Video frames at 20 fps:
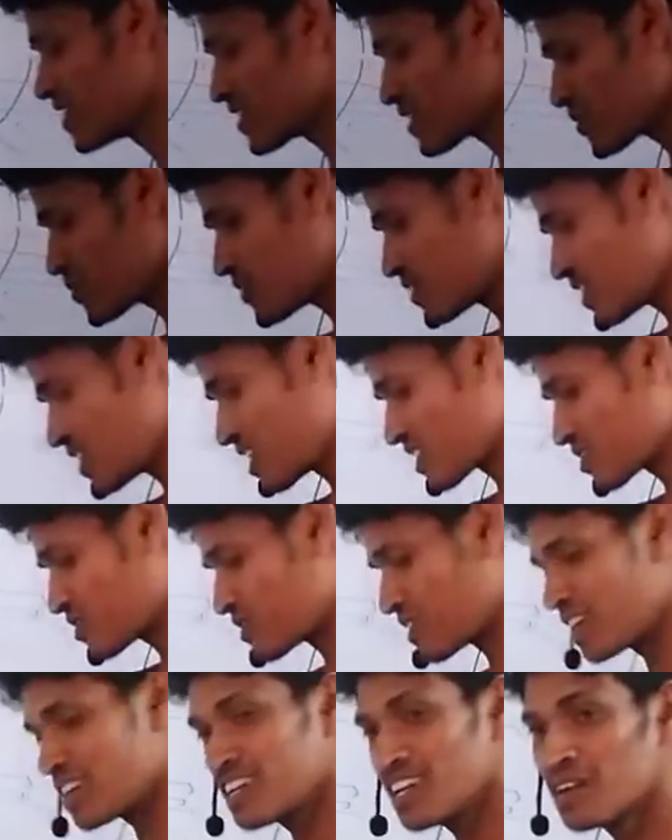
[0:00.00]
बोले ये तो
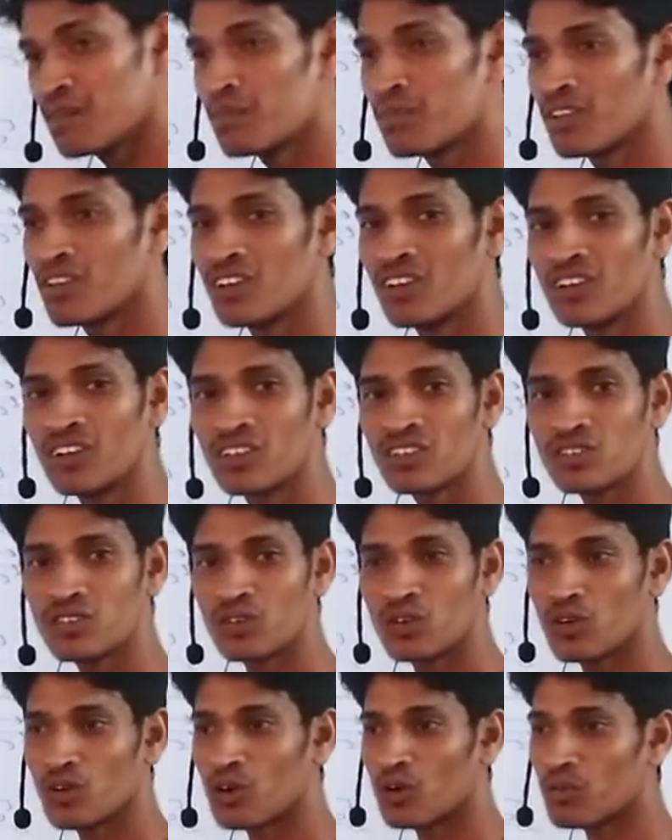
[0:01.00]
नहीं है तो
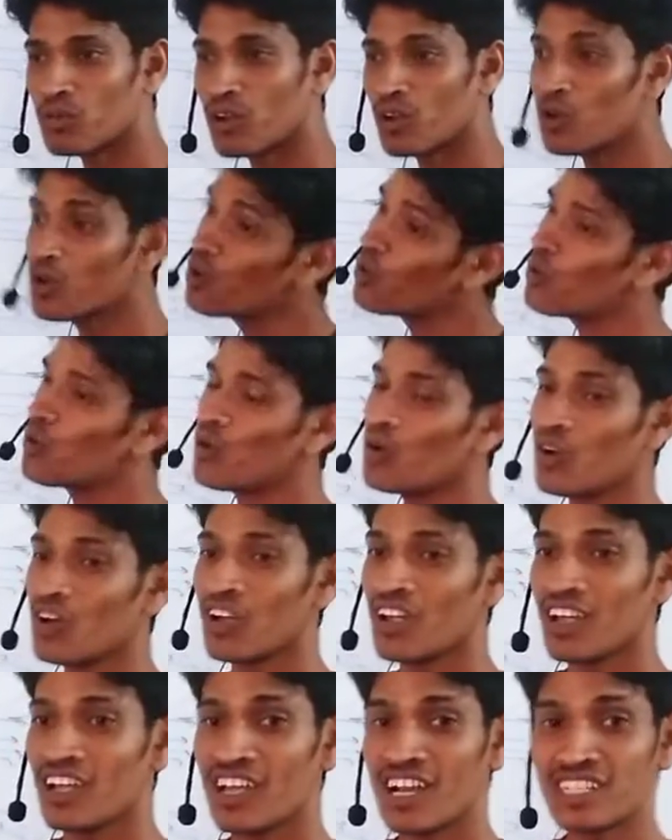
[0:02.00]
बोला लो
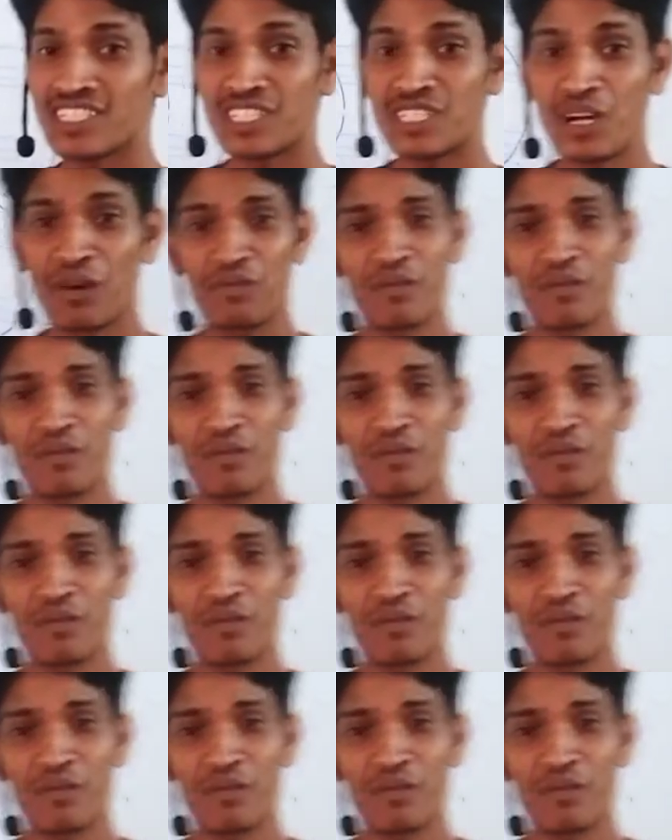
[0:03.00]
एक चीज़ हमें